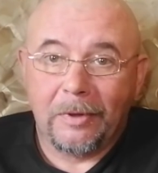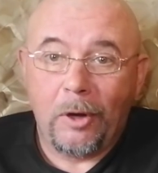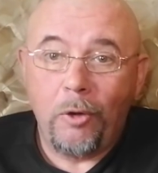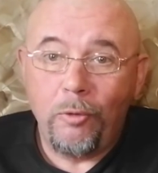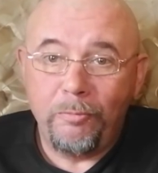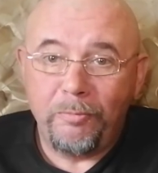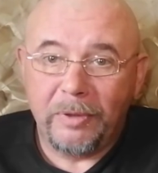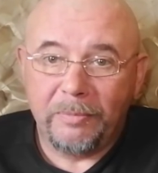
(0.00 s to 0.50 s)

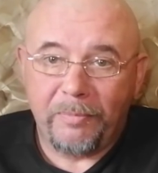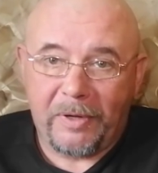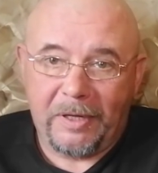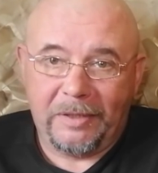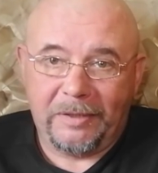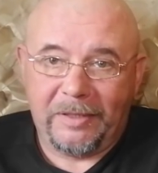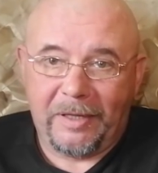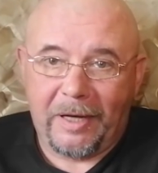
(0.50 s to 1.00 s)
Люмпин
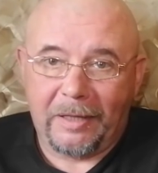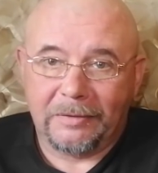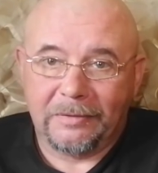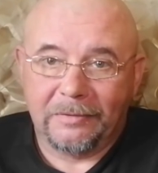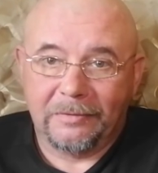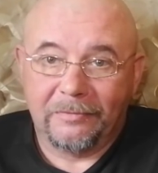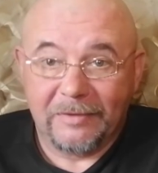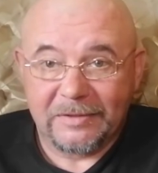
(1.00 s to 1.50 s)
пролетариат
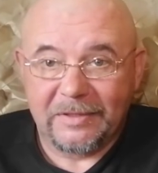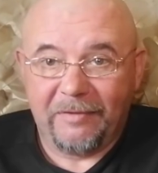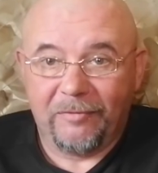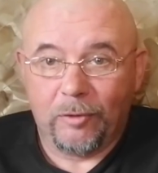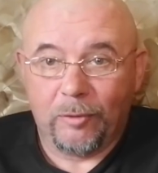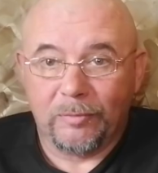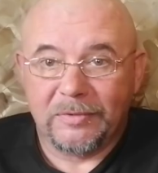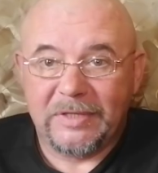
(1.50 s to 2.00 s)
в
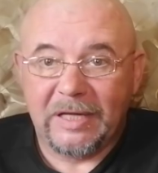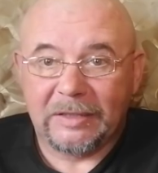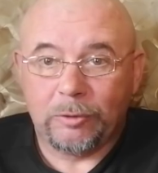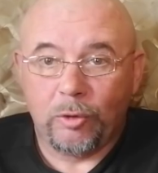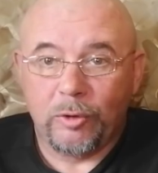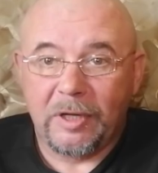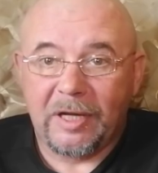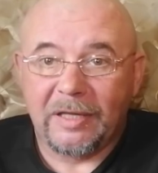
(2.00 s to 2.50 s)
основном. Те,
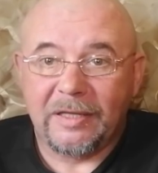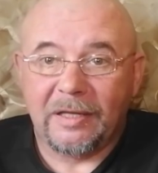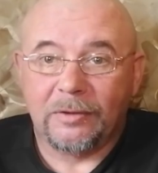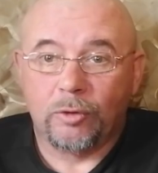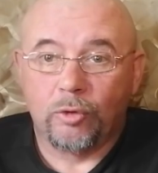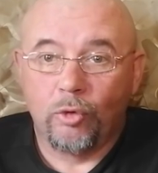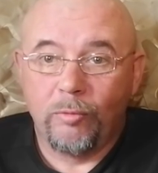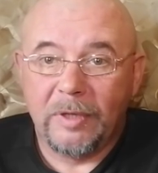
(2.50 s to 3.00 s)
кто не
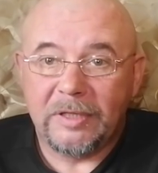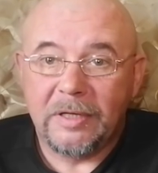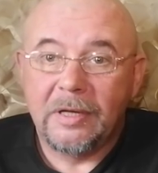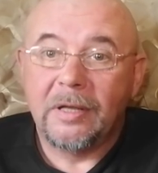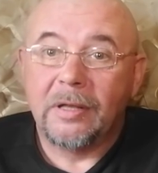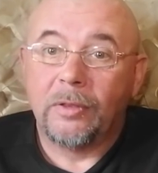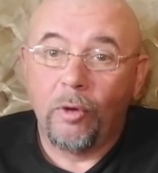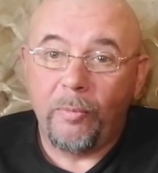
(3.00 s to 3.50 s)
хотят думать,
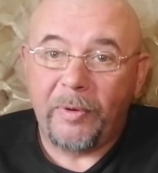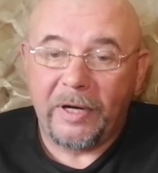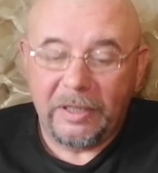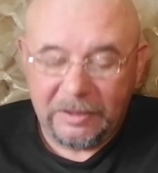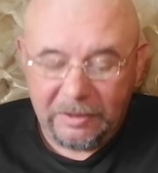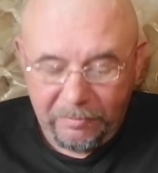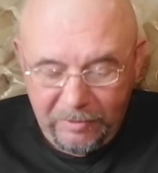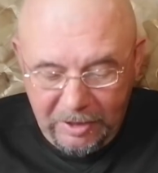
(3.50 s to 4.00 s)
но
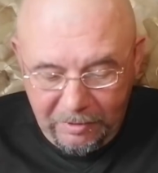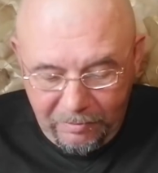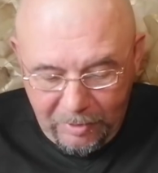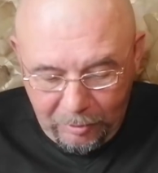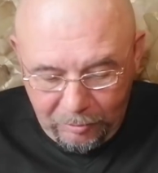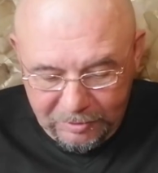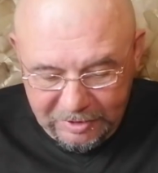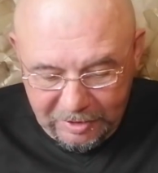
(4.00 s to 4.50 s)
при этом не
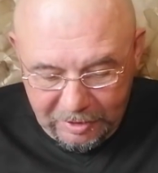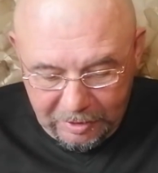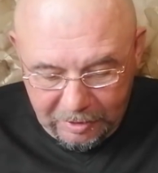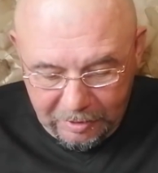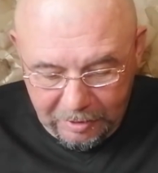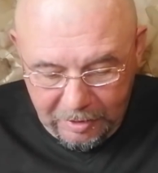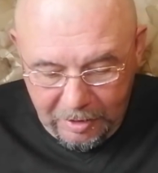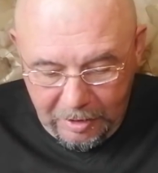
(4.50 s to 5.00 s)
имеют
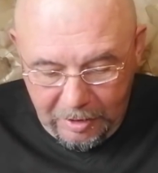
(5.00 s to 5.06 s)
денег.